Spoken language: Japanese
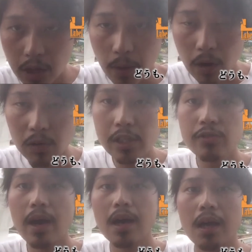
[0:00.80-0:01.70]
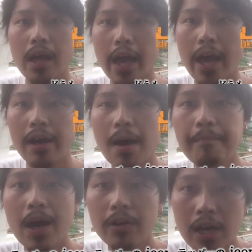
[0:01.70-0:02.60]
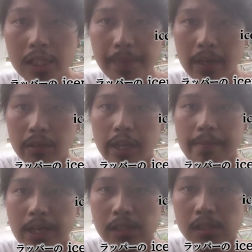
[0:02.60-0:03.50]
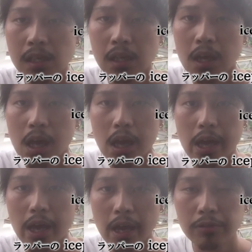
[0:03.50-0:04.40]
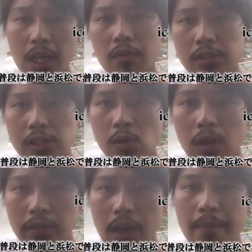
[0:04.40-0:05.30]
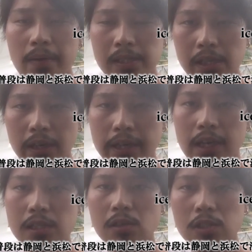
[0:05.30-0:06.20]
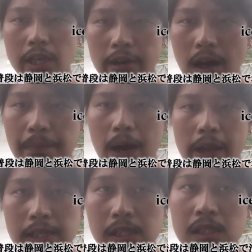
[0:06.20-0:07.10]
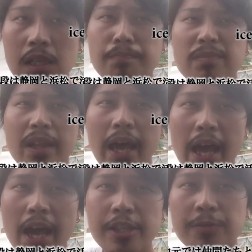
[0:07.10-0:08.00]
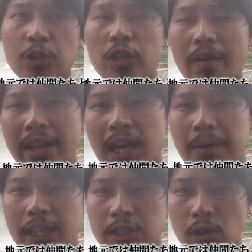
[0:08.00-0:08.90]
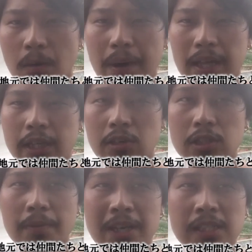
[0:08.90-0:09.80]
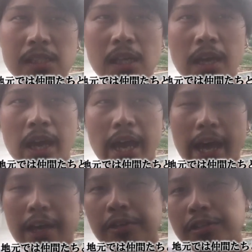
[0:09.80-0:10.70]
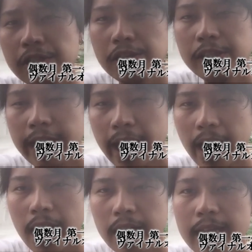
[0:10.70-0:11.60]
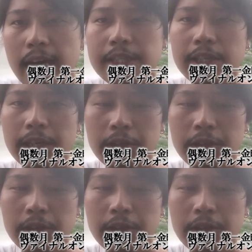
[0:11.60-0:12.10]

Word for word: どうもこんにちは、えー、ラッパーのアイスピックって言います、えー、普段は静岡と浜松で活動しているラッパーです、えー、地元では仲間たちとパーティーをしてます、えー、偶数月第1